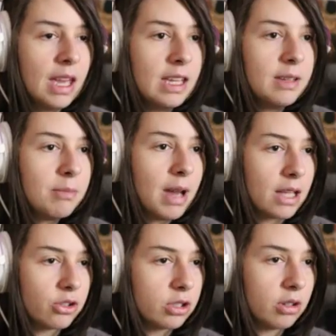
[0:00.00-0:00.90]

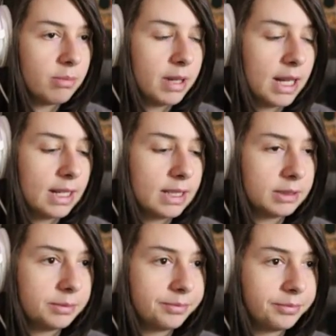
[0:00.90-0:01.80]
Immagino, ma
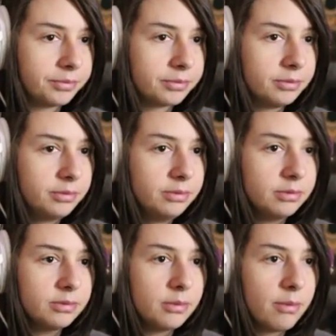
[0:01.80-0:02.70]

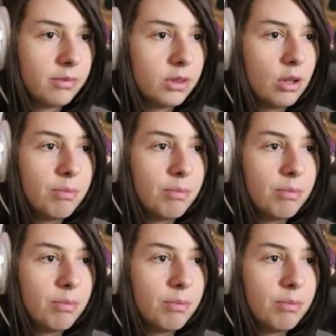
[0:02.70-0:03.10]
non